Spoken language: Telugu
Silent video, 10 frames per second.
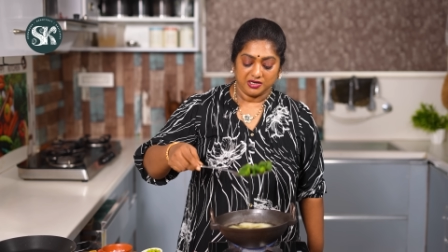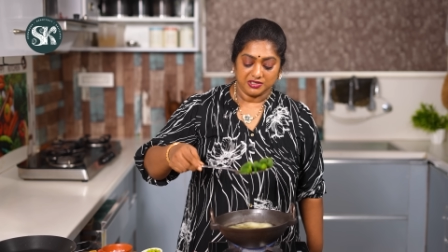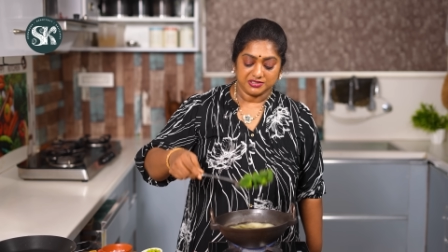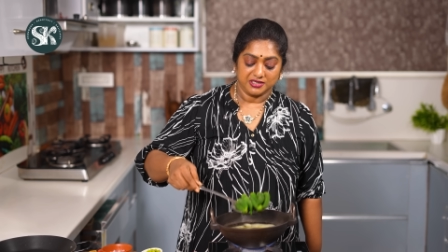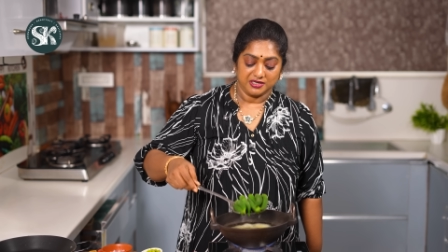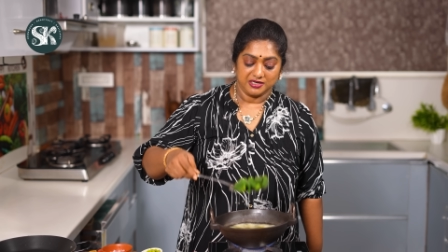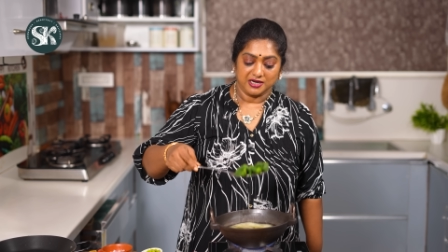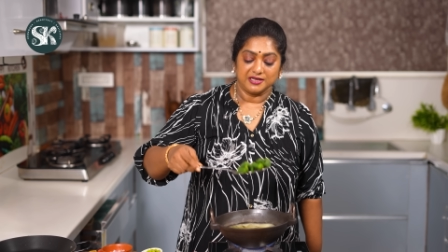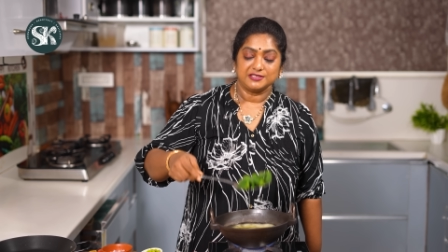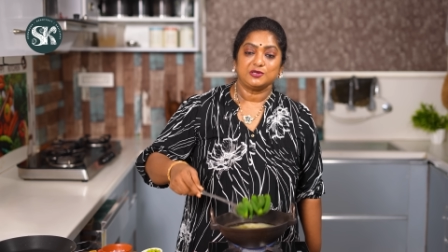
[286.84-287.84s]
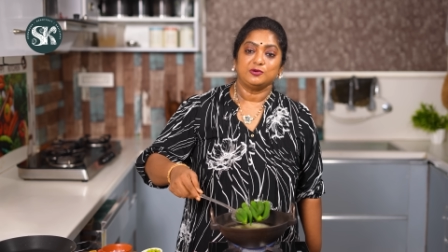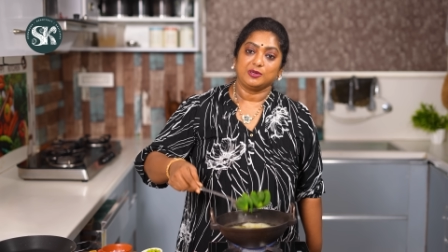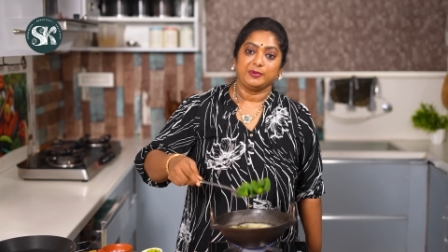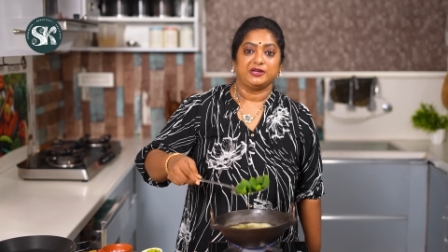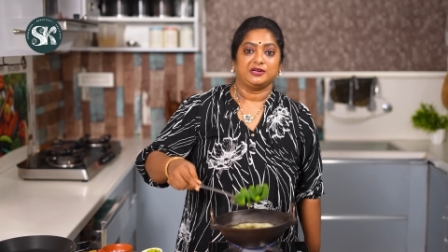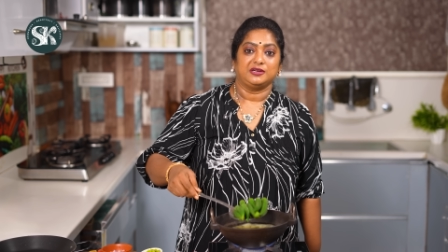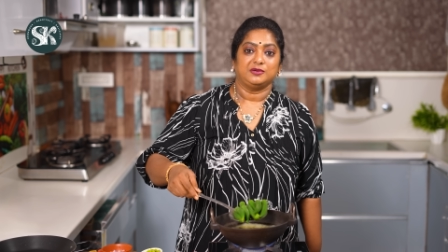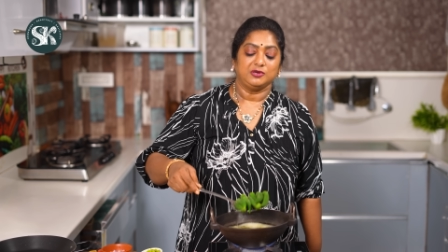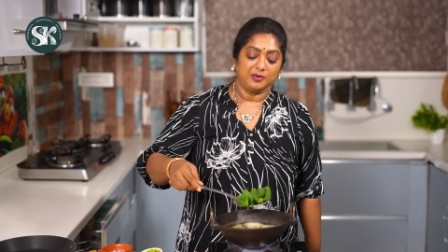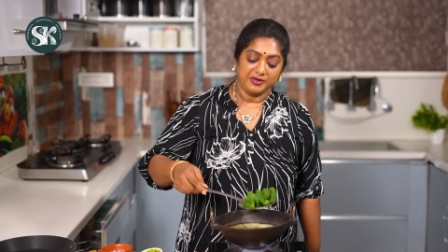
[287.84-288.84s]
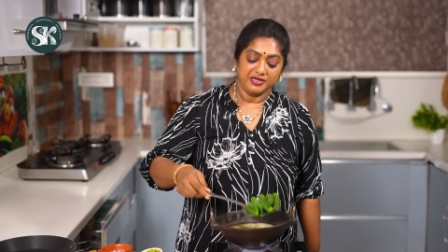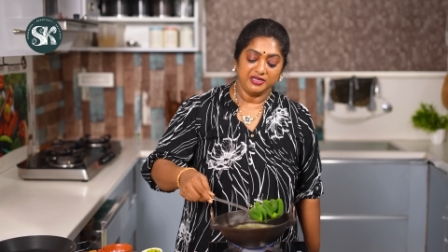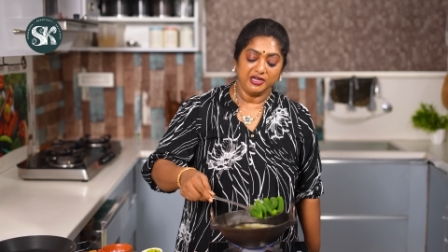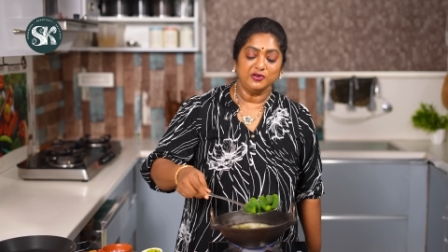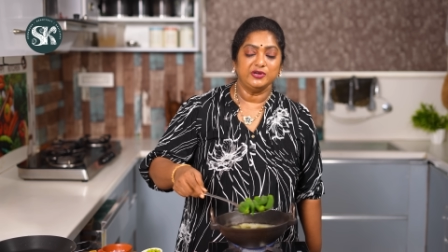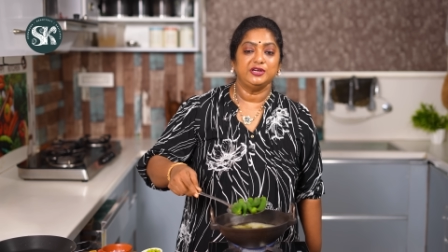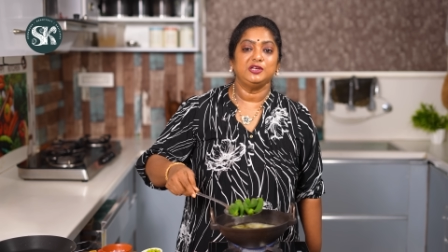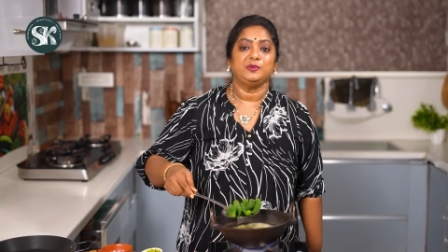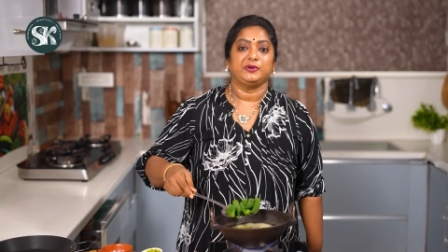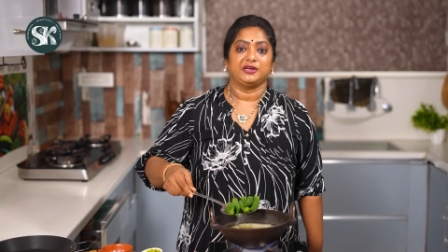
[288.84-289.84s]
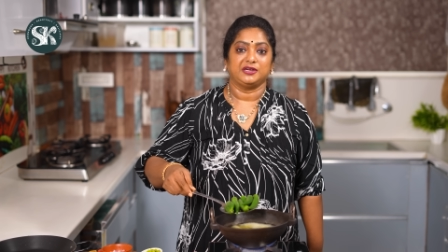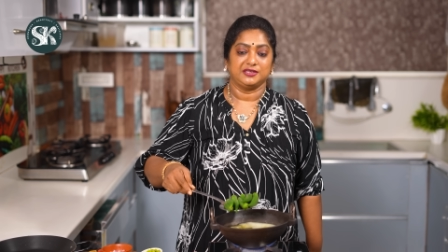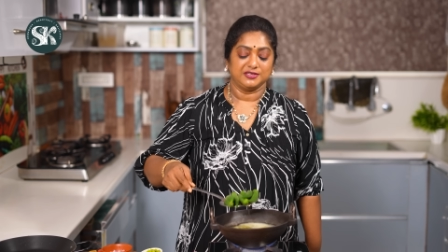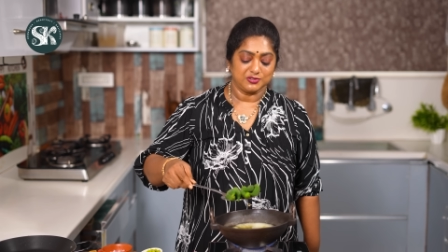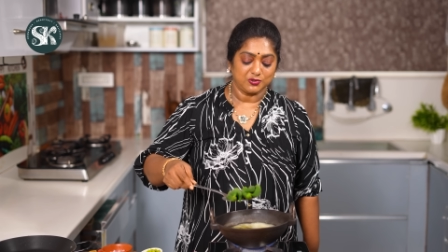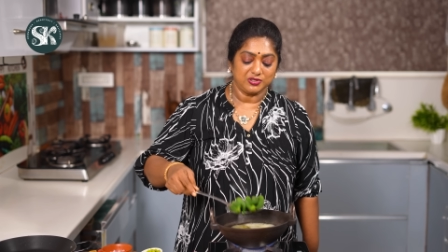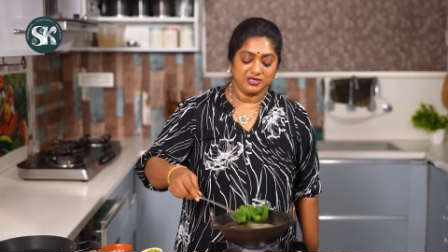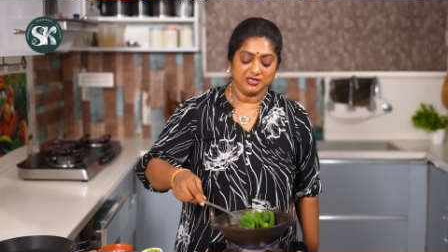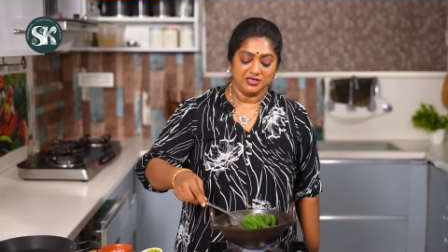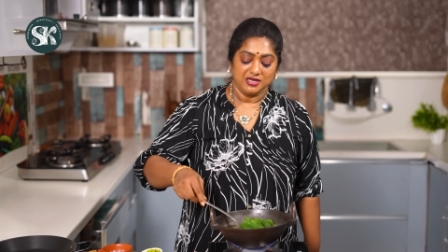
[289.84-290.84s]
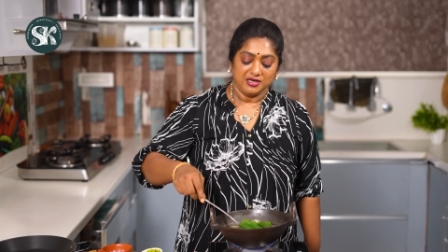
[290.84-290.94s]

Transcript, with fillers: కాస్ట్ ఐరన్ కడాయిస్లో ఉడకబెట్టండి ఉడకబెట్టి నీళ్లు నిండుగా పోయండి సో దట్